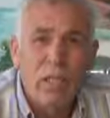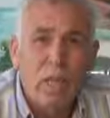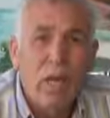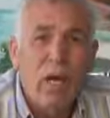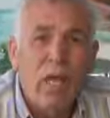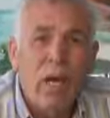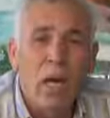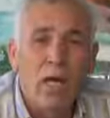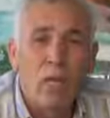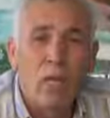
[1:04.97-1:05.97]
Reyhanlı
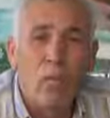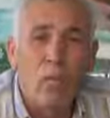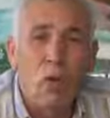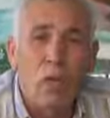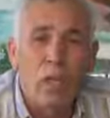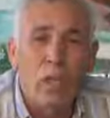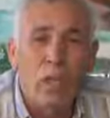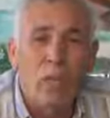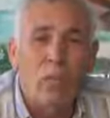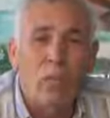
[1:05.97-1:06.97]
halkını bu konuda
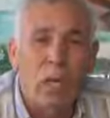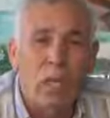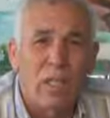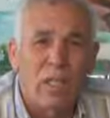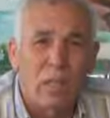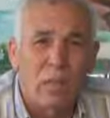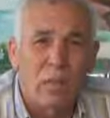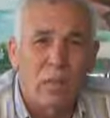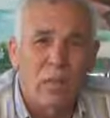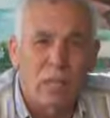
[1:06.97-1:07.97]
hiç kimse
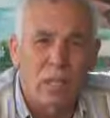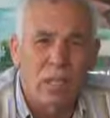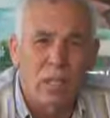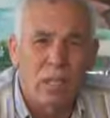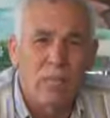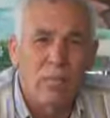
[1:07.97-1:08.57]
aydınlatmamaktadır.